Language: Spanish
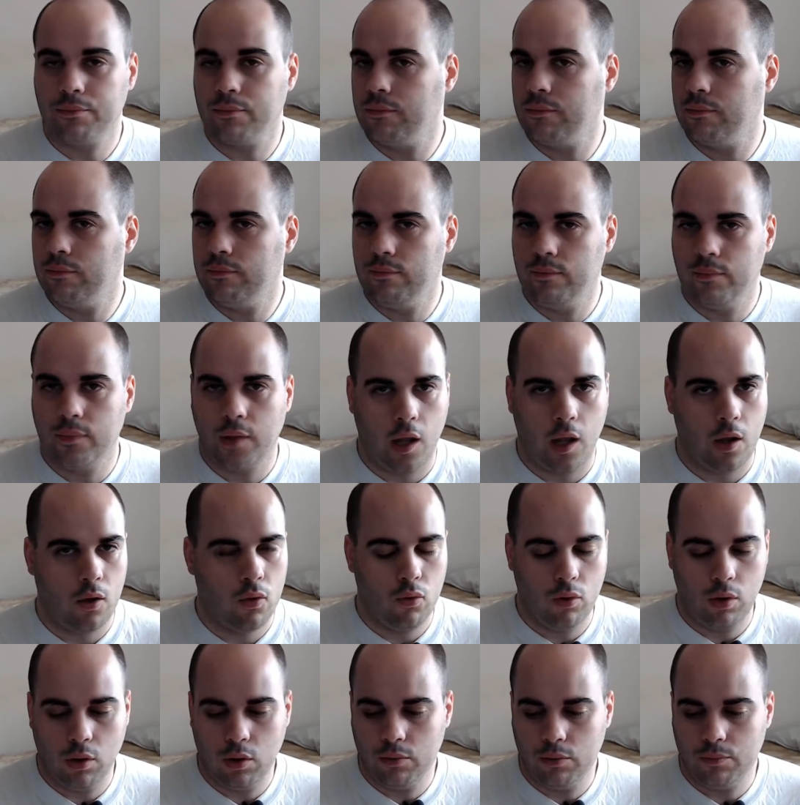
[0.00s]

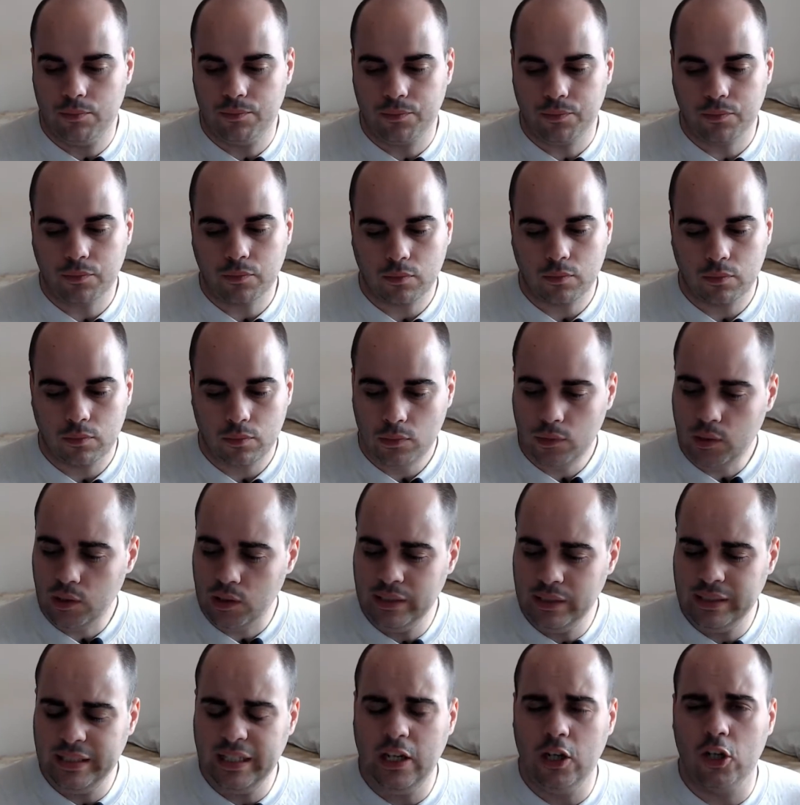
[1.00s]
Ninguno.
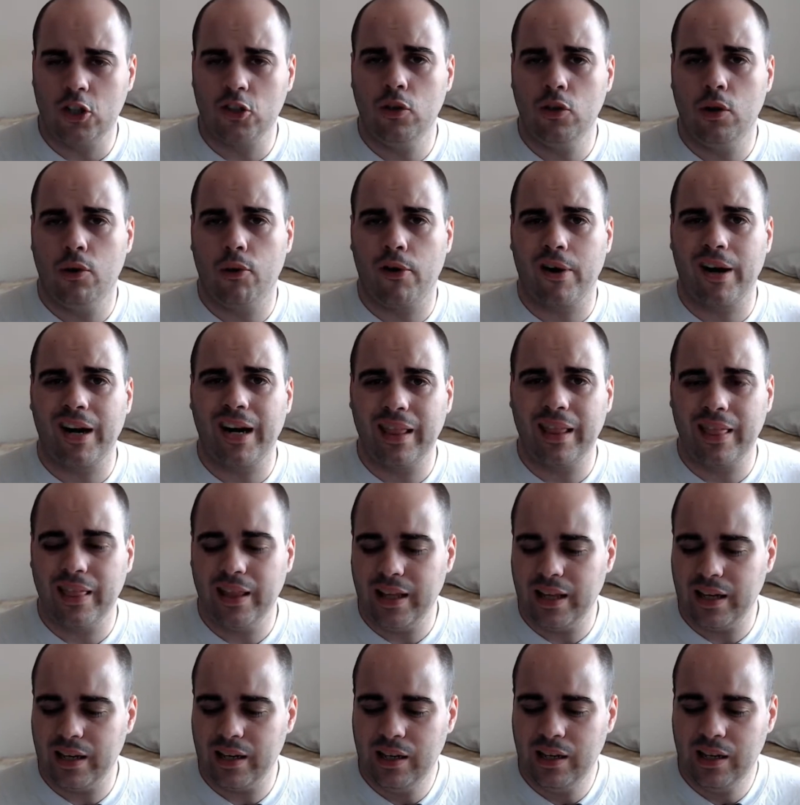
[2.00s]
Ni los nuevos
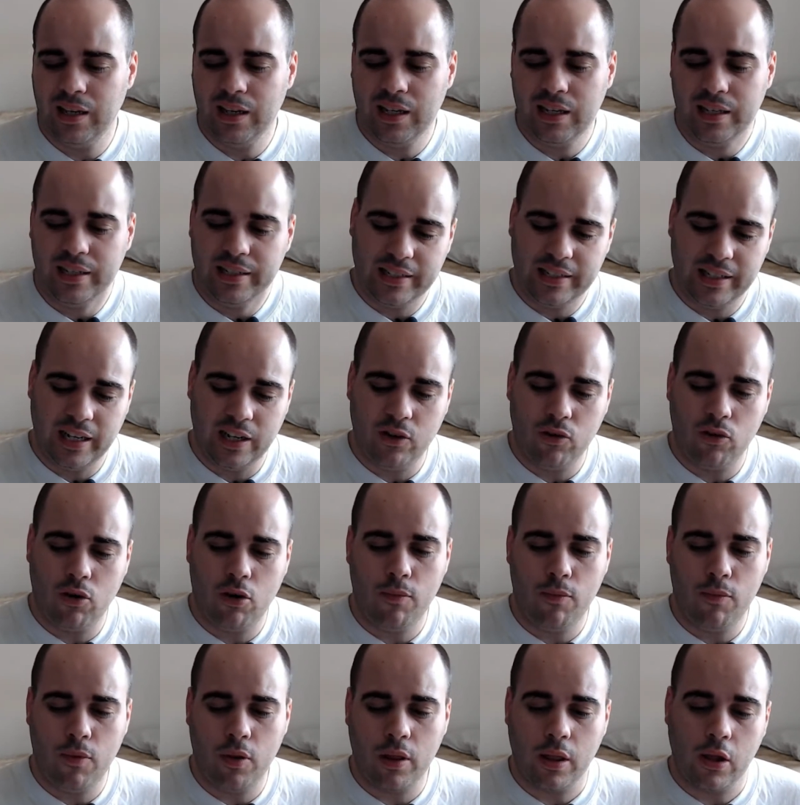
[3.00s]
Razer, ni el
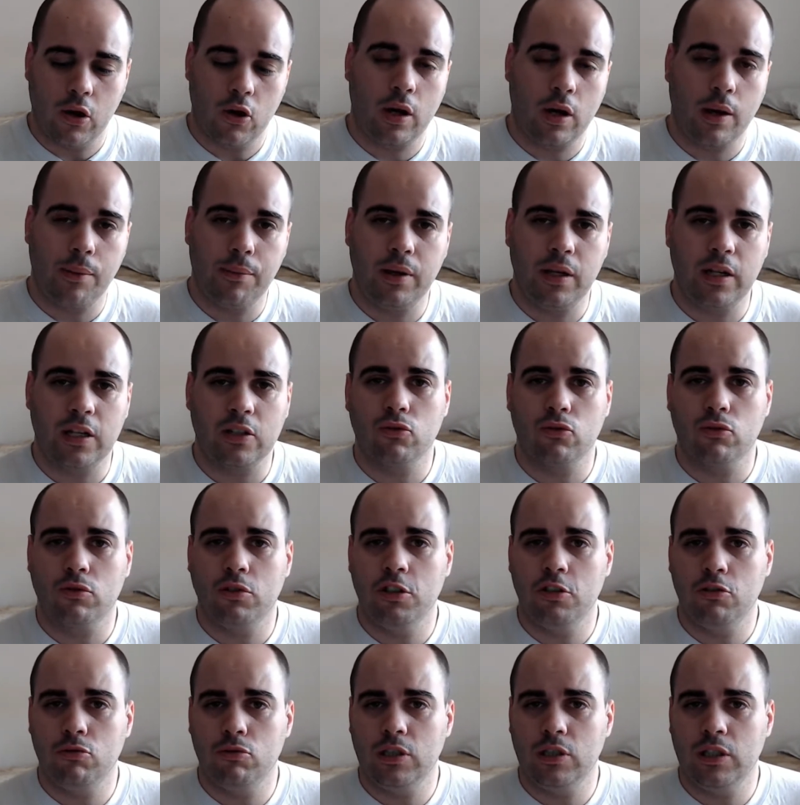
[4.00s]
nuevo modelo que viene a
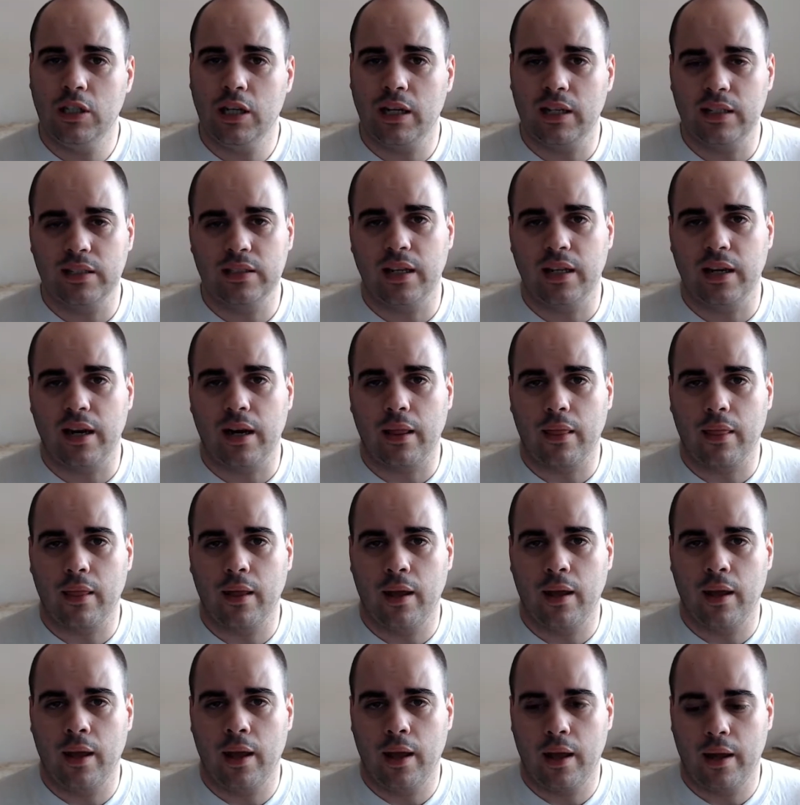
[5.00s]
sustituir a este
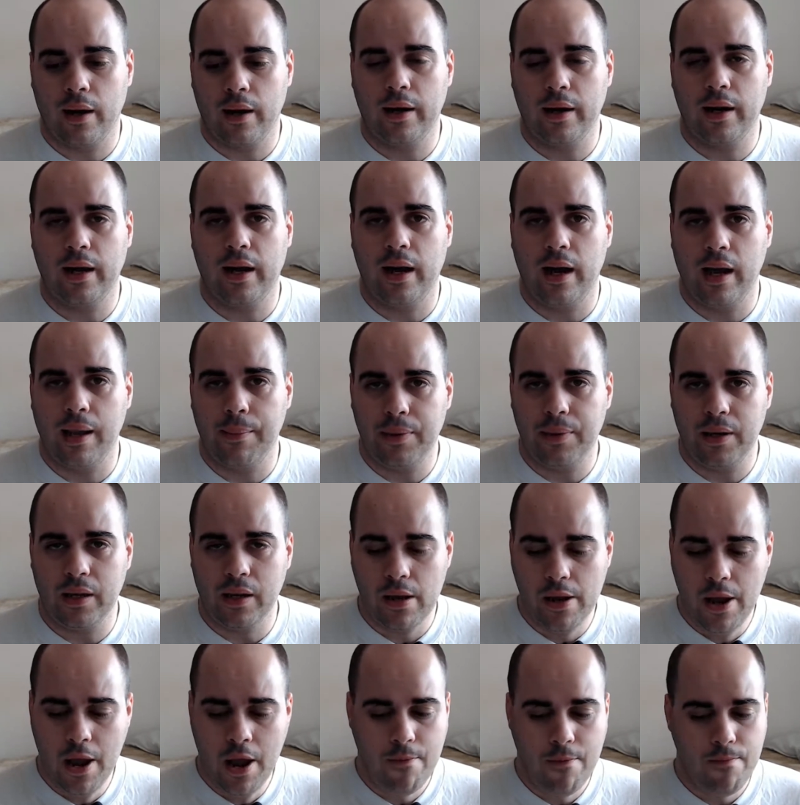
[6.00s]
Razer Naga Epic.
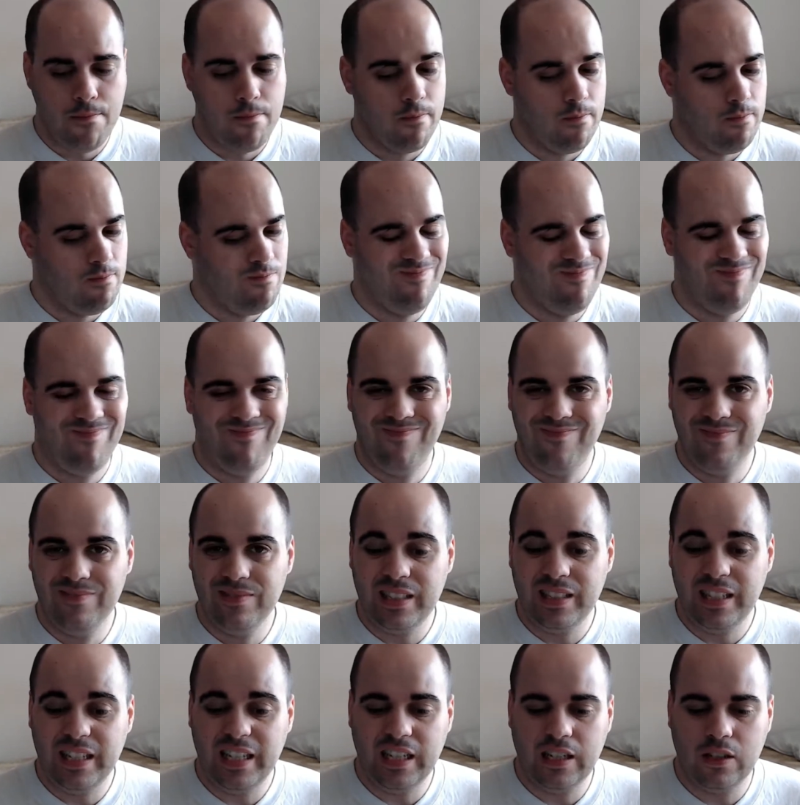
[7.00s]

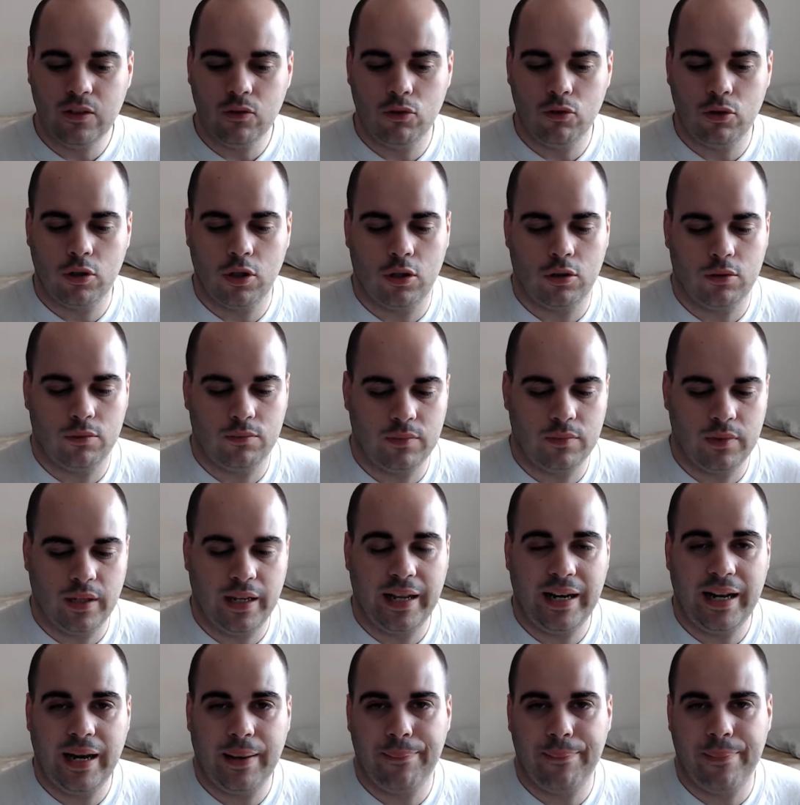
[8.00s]
Ninguno.
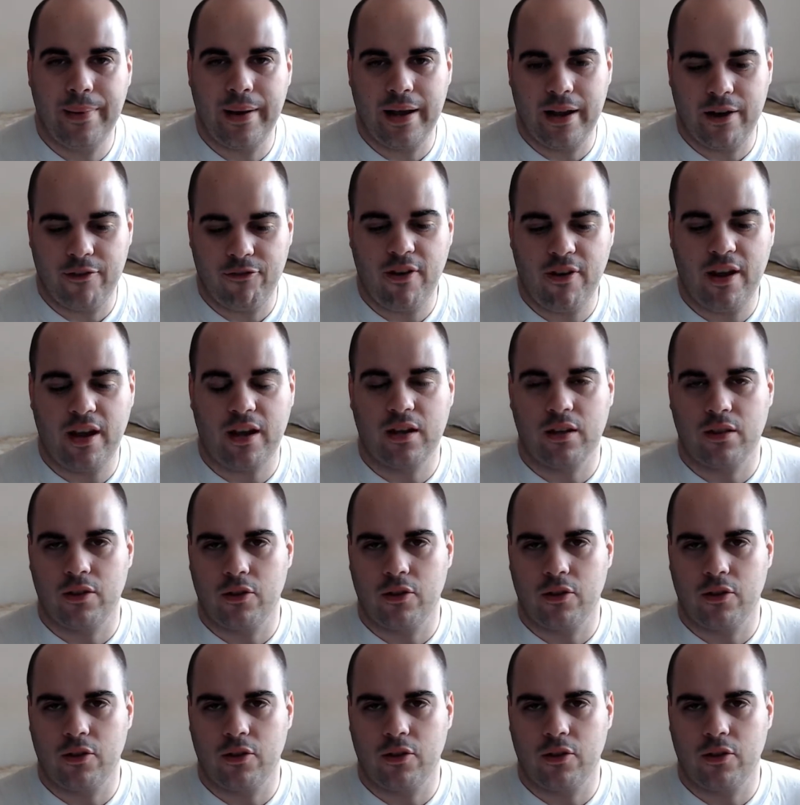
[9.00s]
Era perfecto.